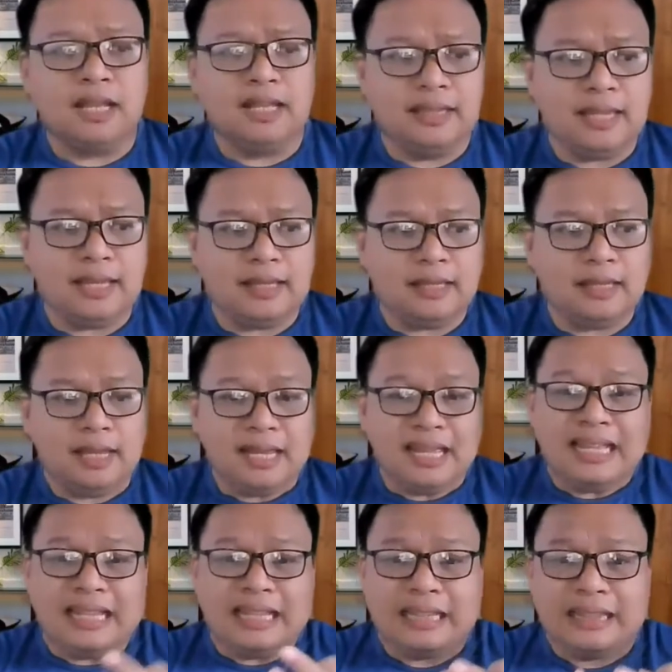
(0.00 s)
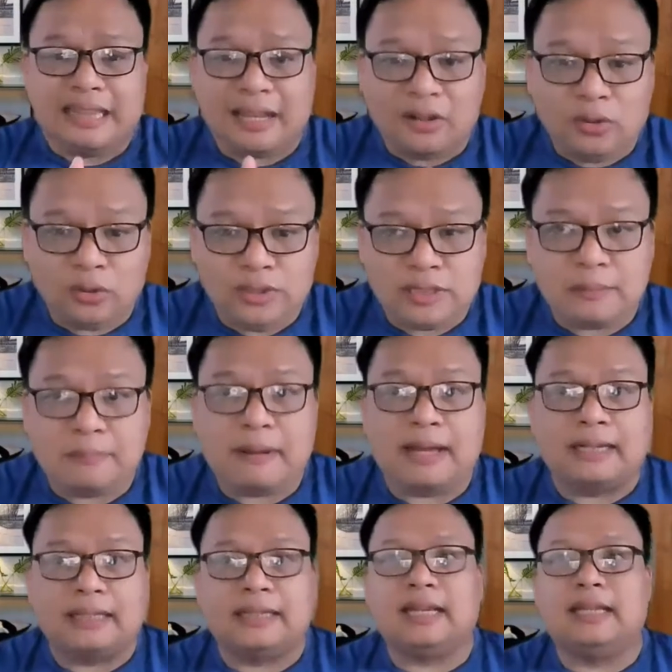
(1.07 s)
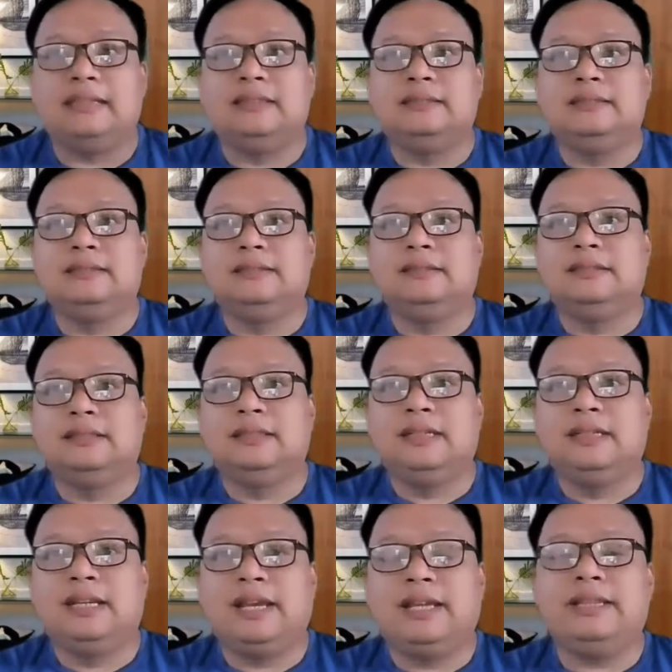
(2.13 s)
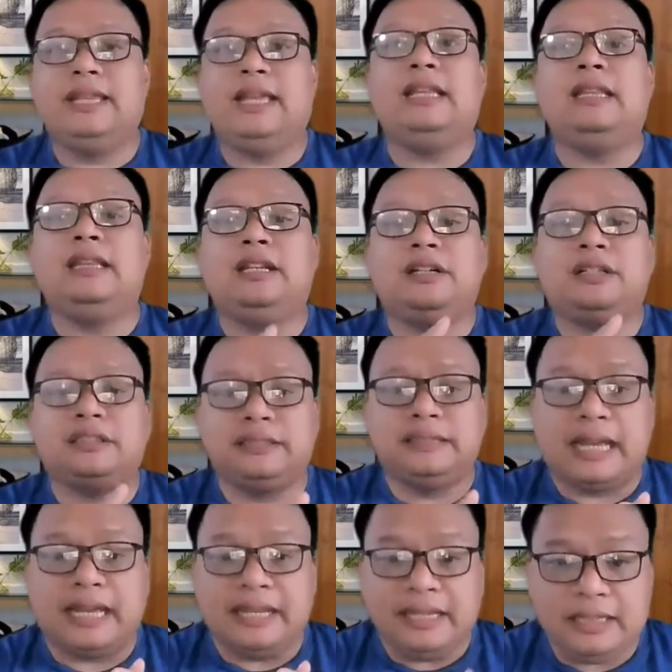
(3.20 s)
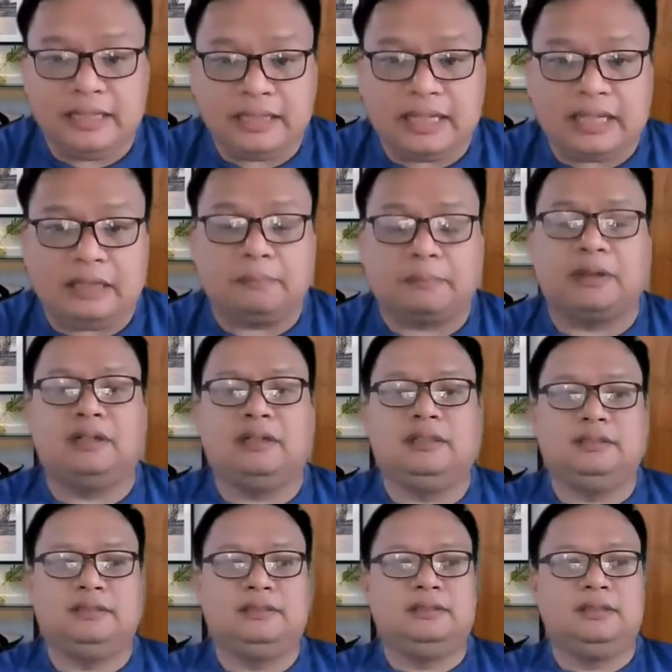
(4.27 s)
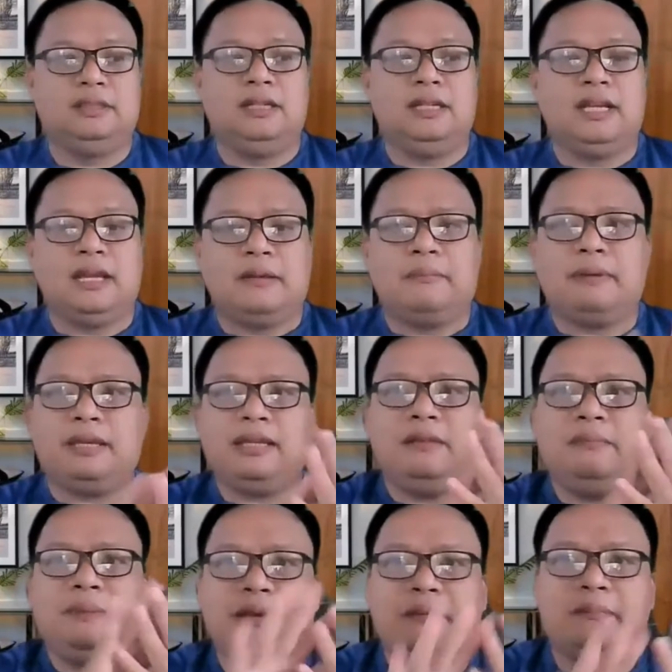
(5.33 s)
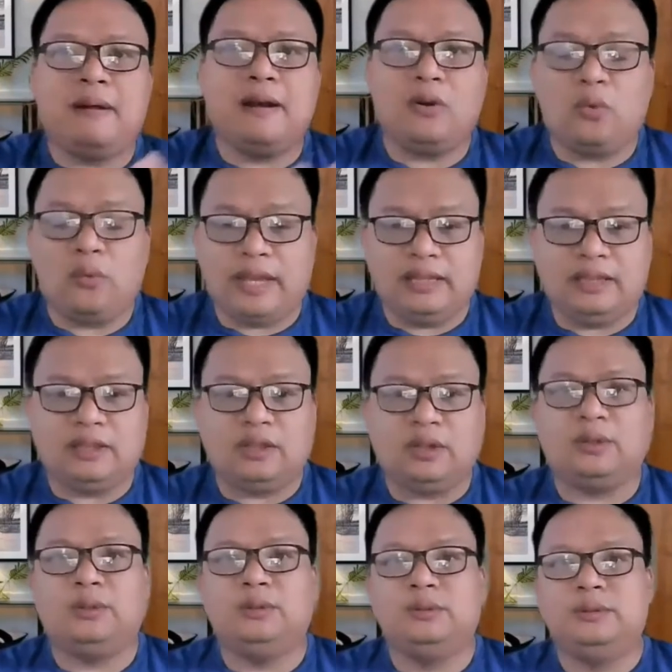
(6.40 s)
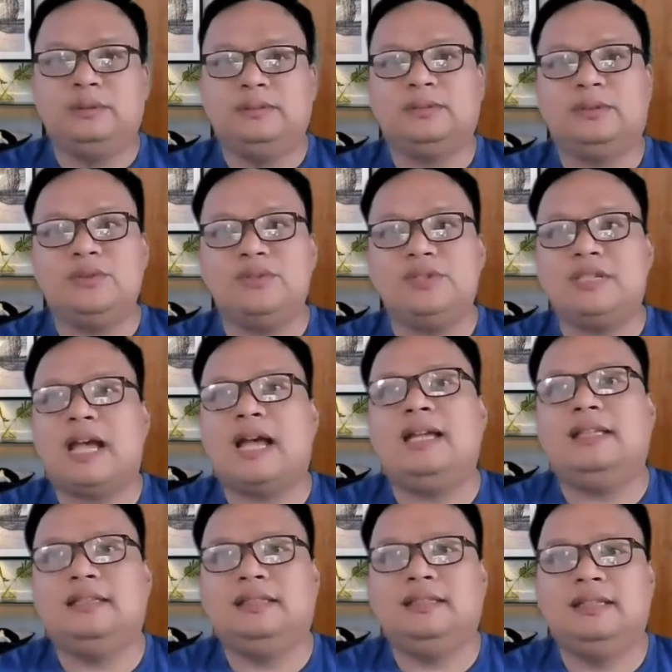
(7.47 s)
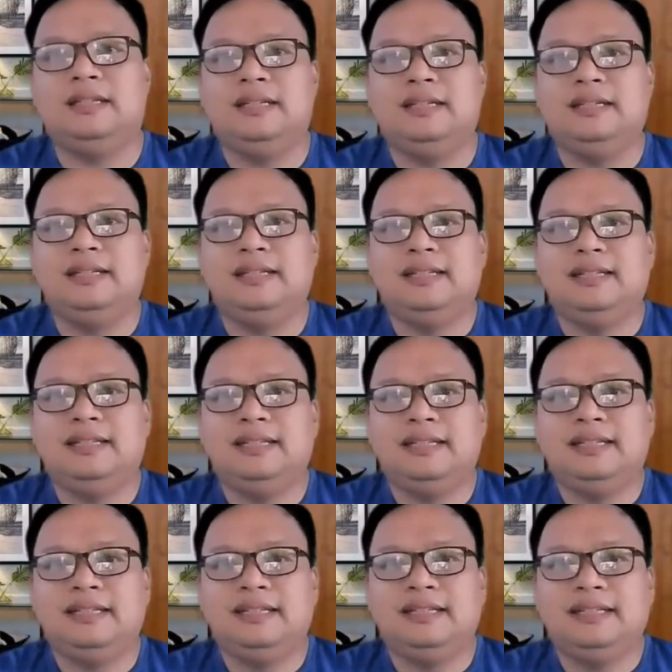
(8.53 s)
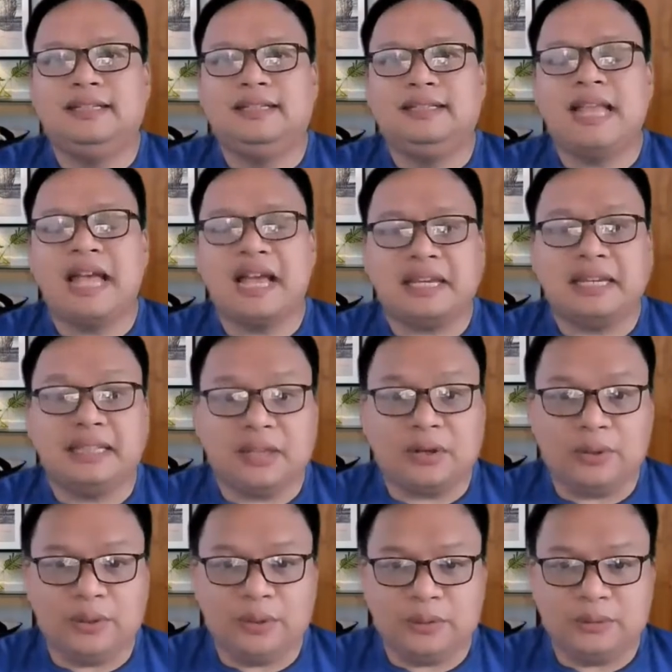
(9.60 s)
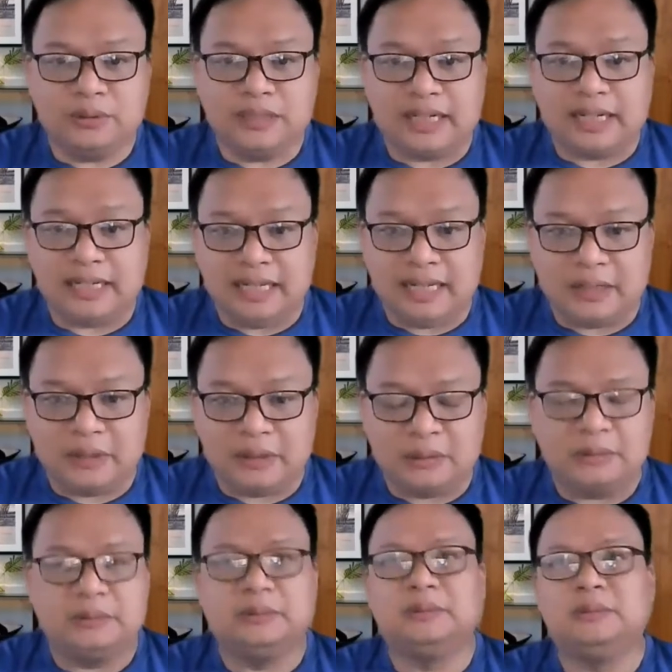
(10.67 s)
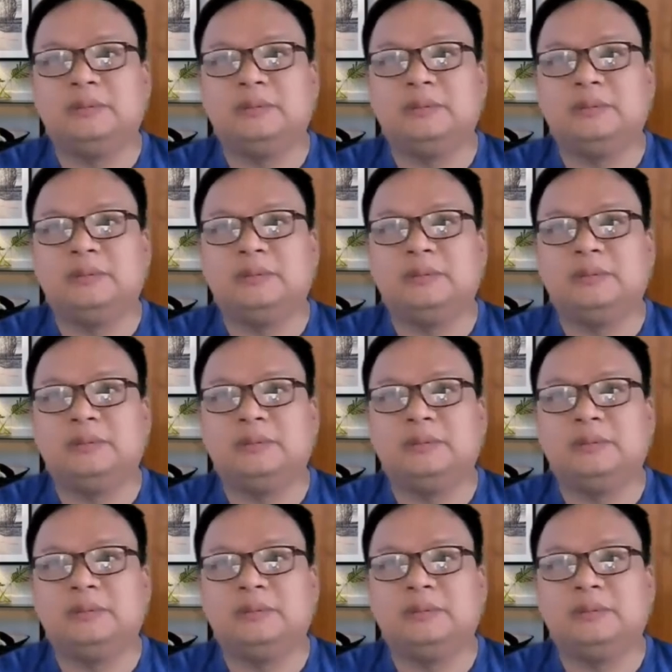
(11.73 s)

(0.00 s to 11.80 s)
And then, the Good Samaritan. And then there's the innkeeper may iba-ibang kwento kung saan nakita ko yung sarili ko.